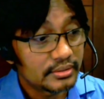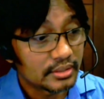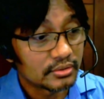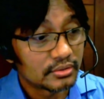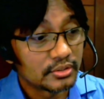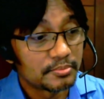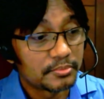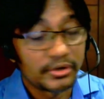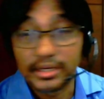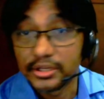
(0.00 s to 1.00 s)
Etong
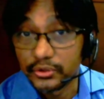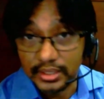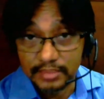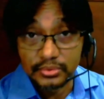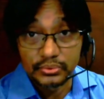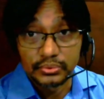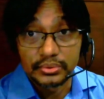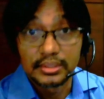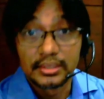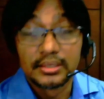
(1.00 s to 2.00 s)
Euphoria UM2.
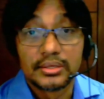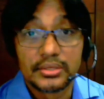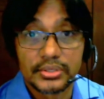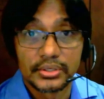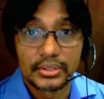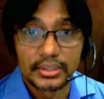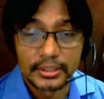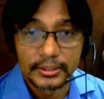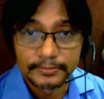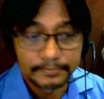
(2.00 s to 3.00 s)
So,
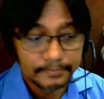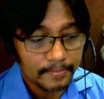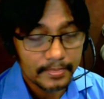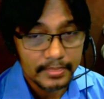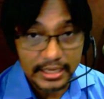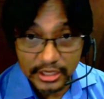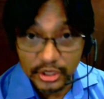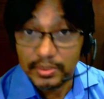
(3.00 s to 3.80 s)
tingnan nyo